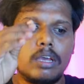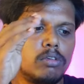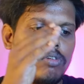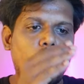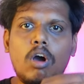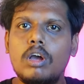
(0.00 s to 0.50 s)

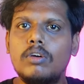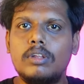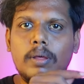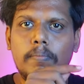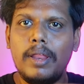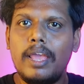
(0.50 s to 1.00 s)
நீங்கள் சாங்
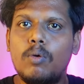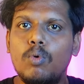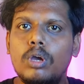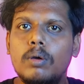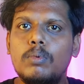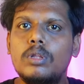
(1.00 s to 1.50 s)
வந்து ப்ளே
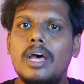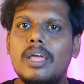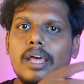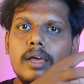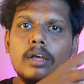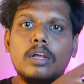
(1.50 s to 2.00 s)
கொடுக்கும்போது
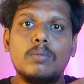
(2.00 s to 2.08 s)
அதில்